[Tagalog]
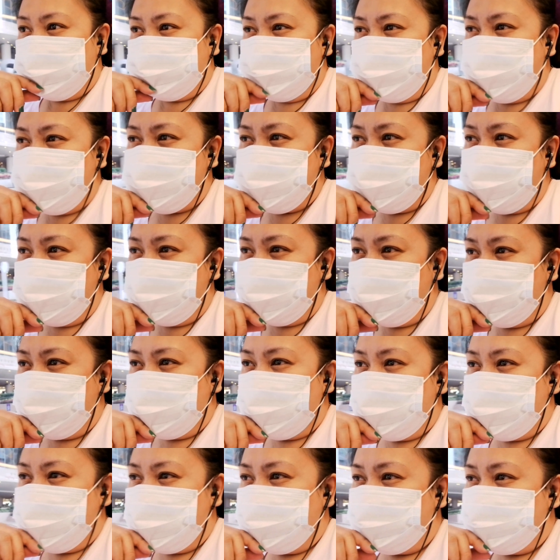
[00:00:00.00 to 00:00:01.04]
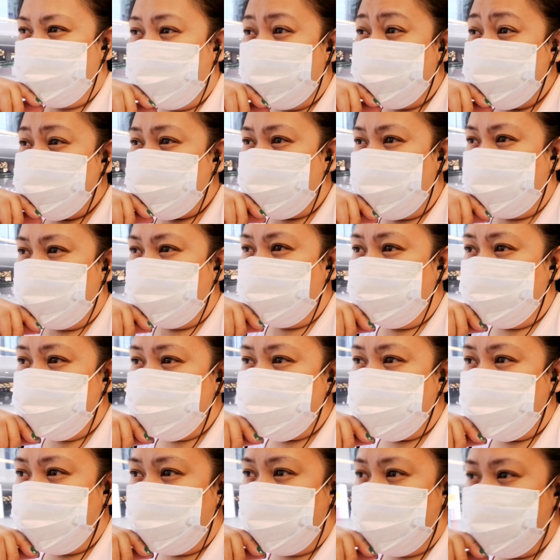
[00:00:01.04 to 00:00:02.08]
mas uh, para sa akin
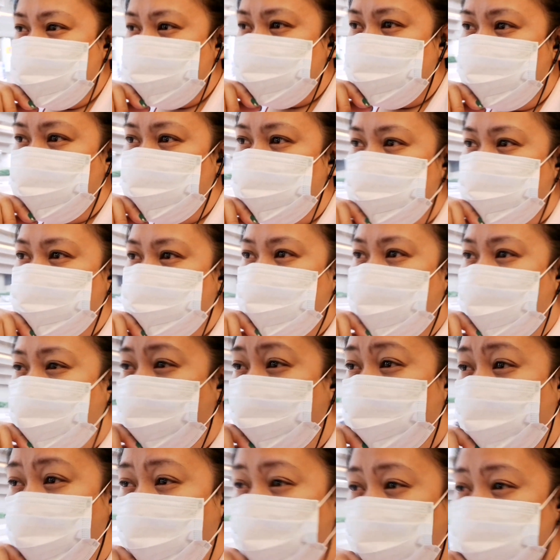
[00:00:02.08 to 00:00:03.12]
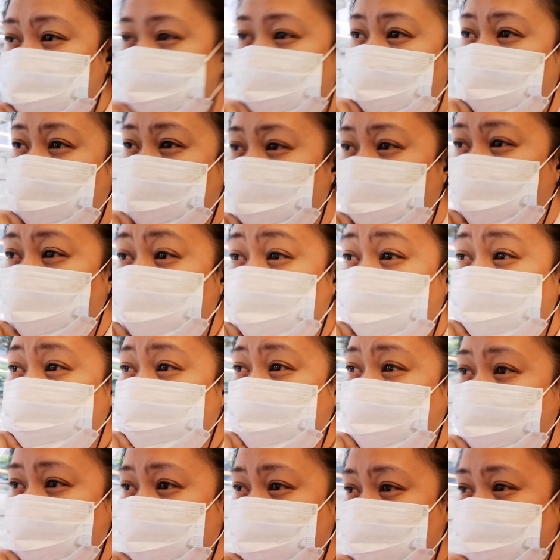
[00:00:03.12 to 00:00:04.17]
mas relaxing yung nakaupo ka sa loob ng
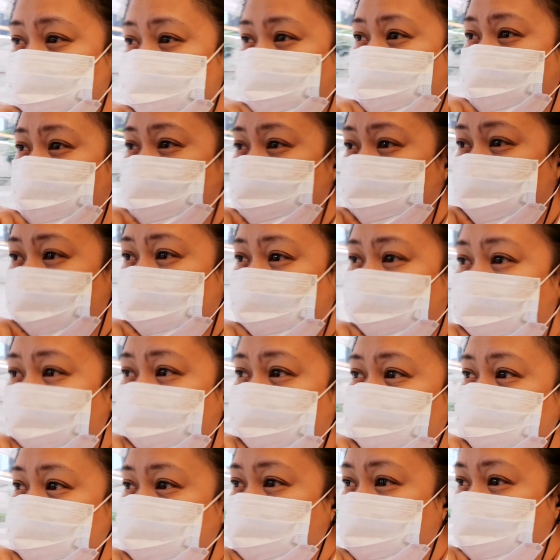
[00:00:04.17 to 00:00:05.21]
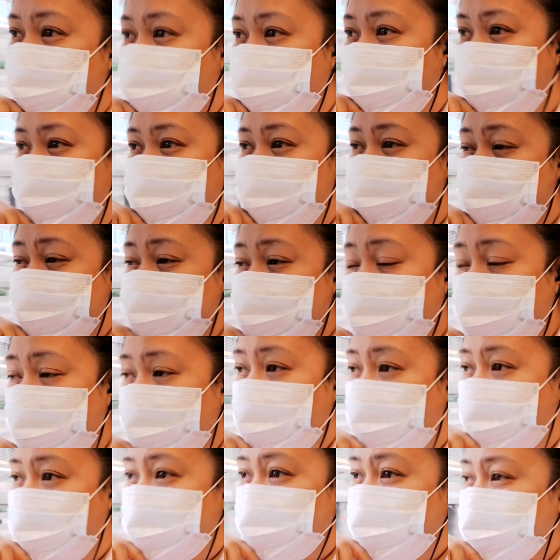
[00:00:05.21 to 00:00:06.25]
bus loob ng taxi loob ng
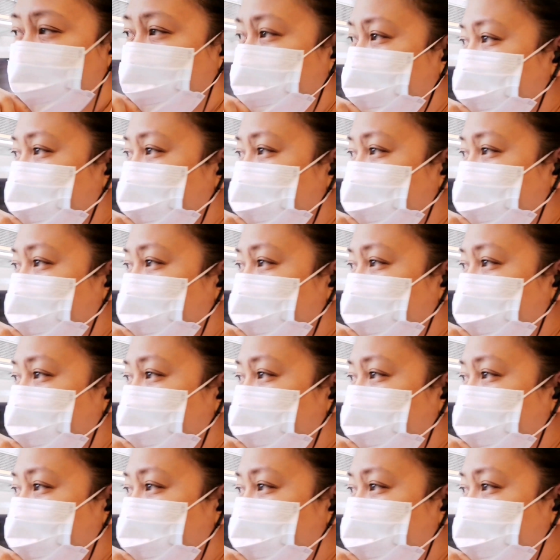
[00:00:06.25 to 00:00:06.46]
sasakyan